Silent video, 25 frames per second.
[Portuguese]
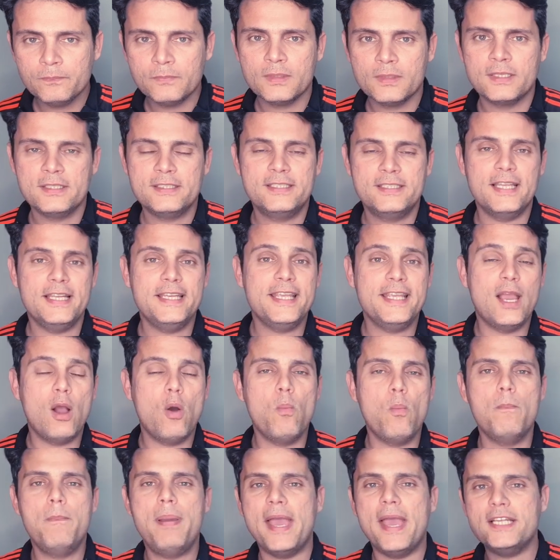se ele é
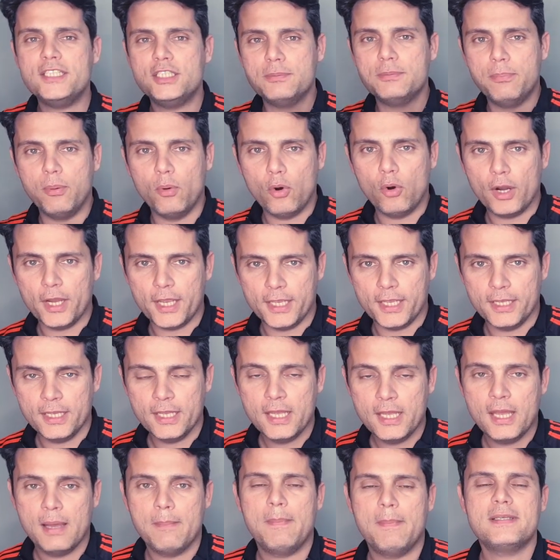um bad boy,
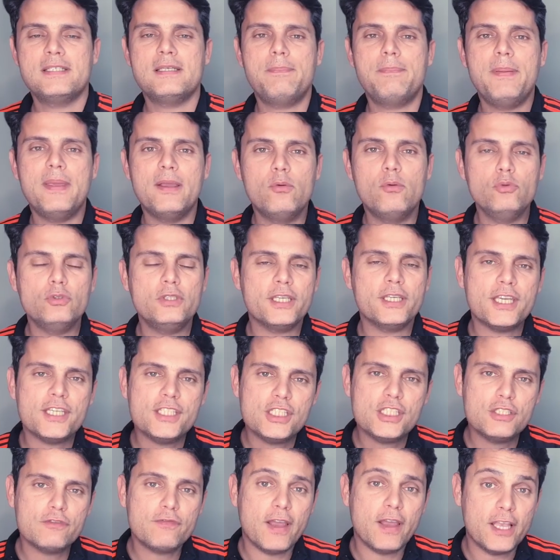mas a pergunta que a
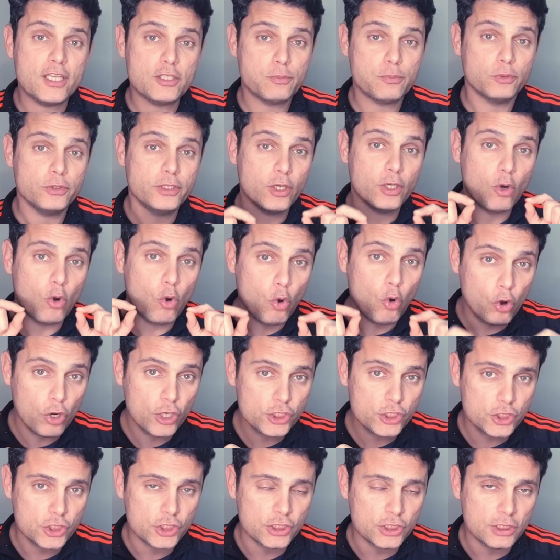gente vai responder
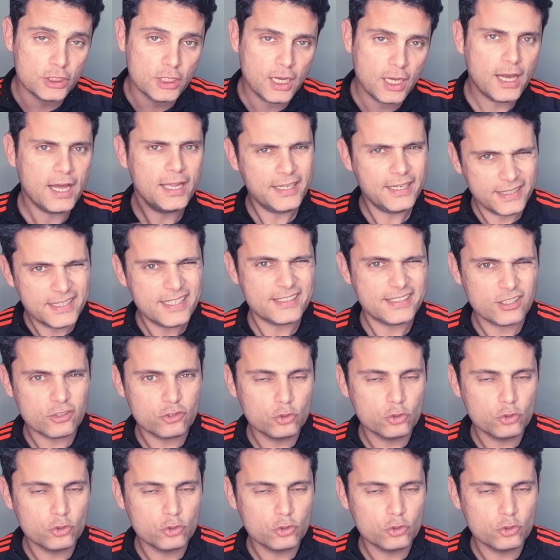hoje, além dessas